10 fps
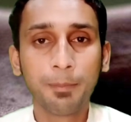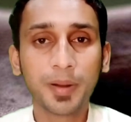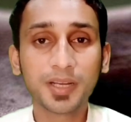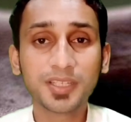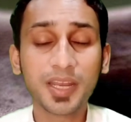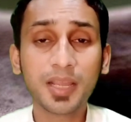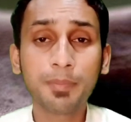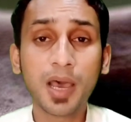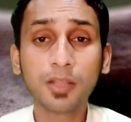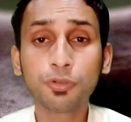पकड़े जाने के
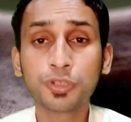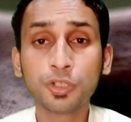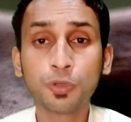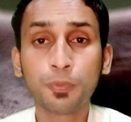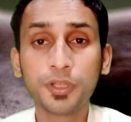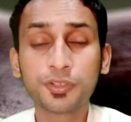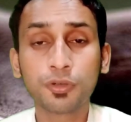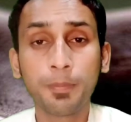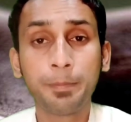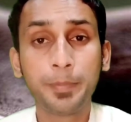बाद उसने जो पुलिस
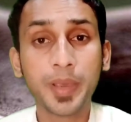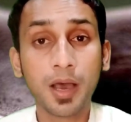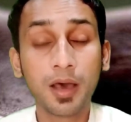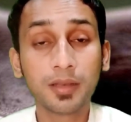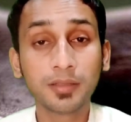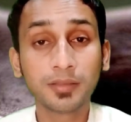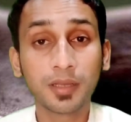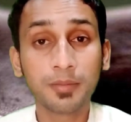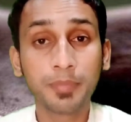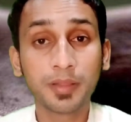को बयान
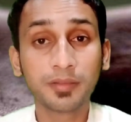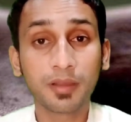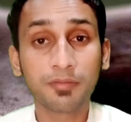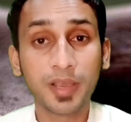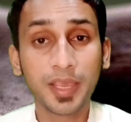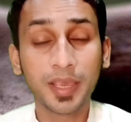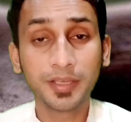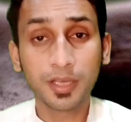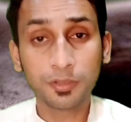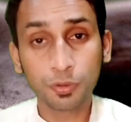कलम बंद करवाए हैं
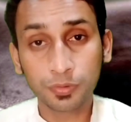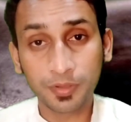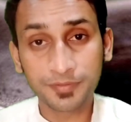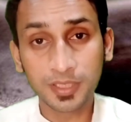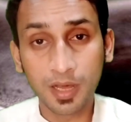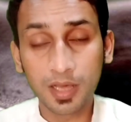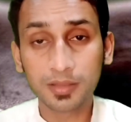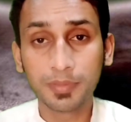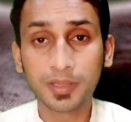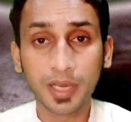या जो
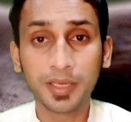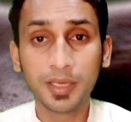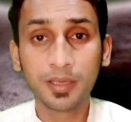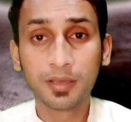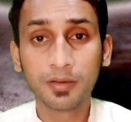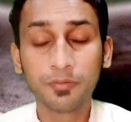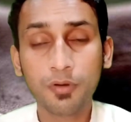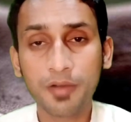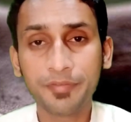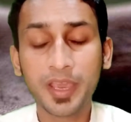तफसीलात बताई वो
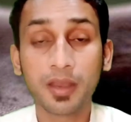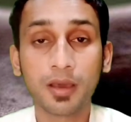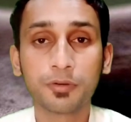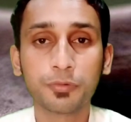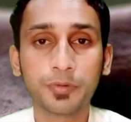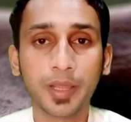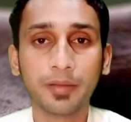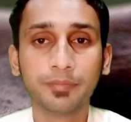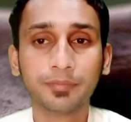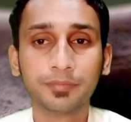काफ़ी हैरान कन है